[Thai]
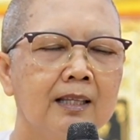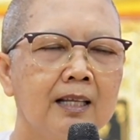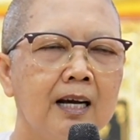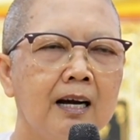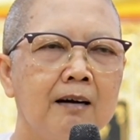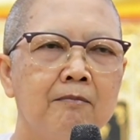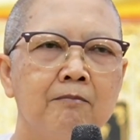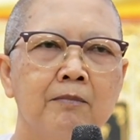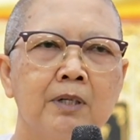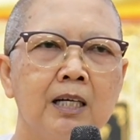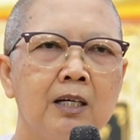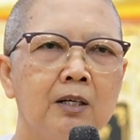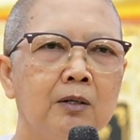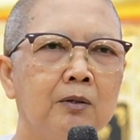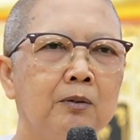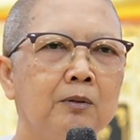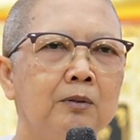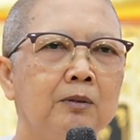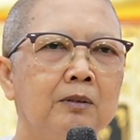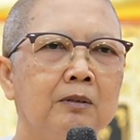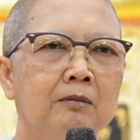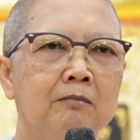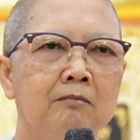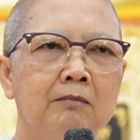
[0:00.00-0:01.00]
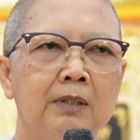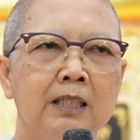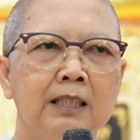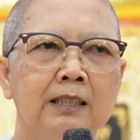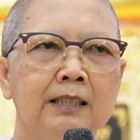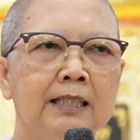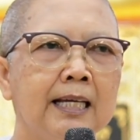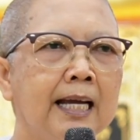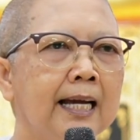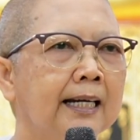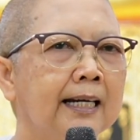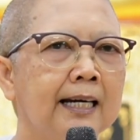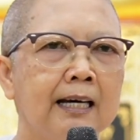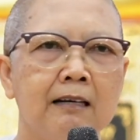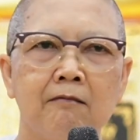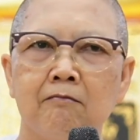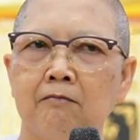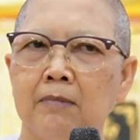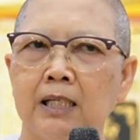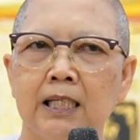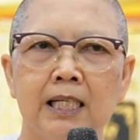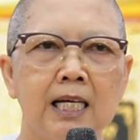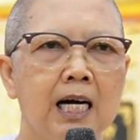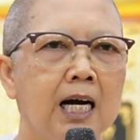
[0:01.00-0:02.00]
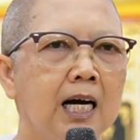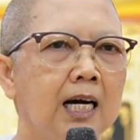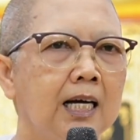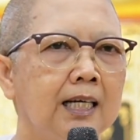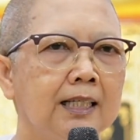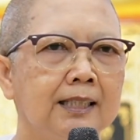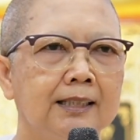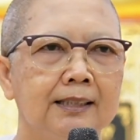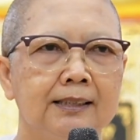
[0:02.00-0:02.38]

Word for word: ธรรมกับโลกมันแยกกันไม่ได้